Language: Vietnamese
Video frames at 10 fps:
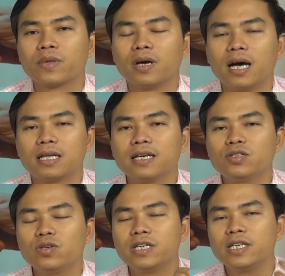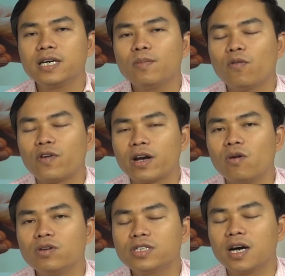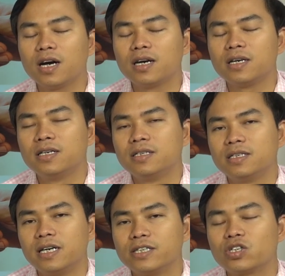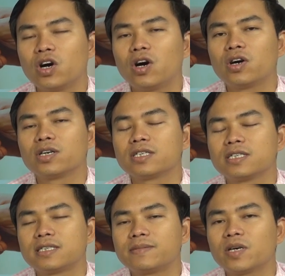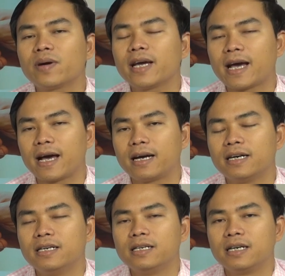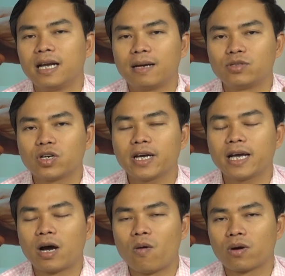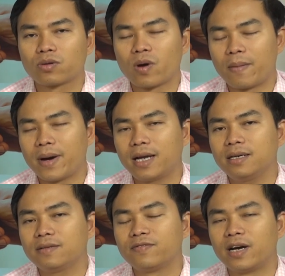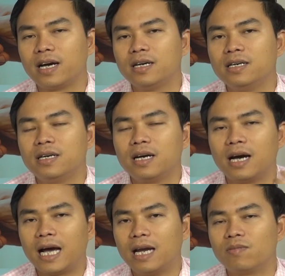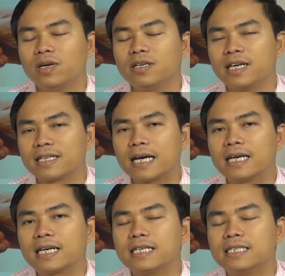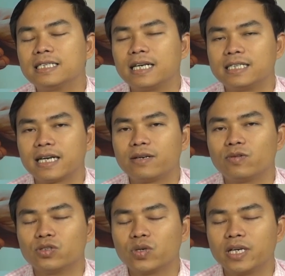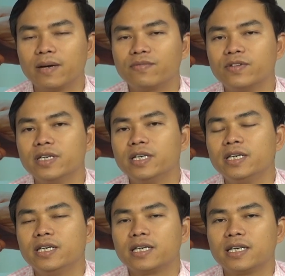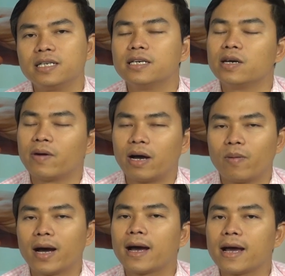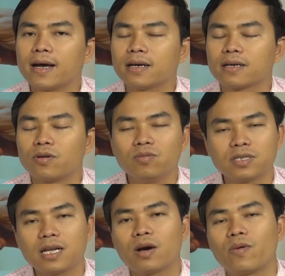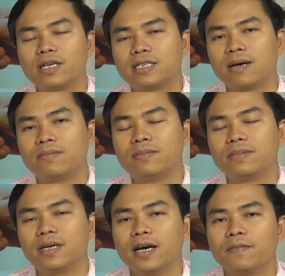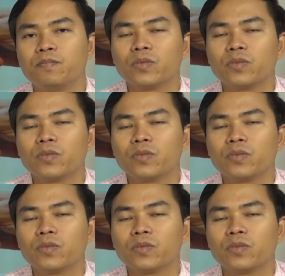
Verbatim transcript: à, thế rồi thì những cái bộ phận hỗ trợ à, cho chăm sóc khách hàng làm cho khách hàng họ thỏa mãn và hài lòng hơn để tăng cái sự cạnh tranh của doanh nghiệp với cái thương hiệu hàng hóa khác cũng rất là quan trọng đấy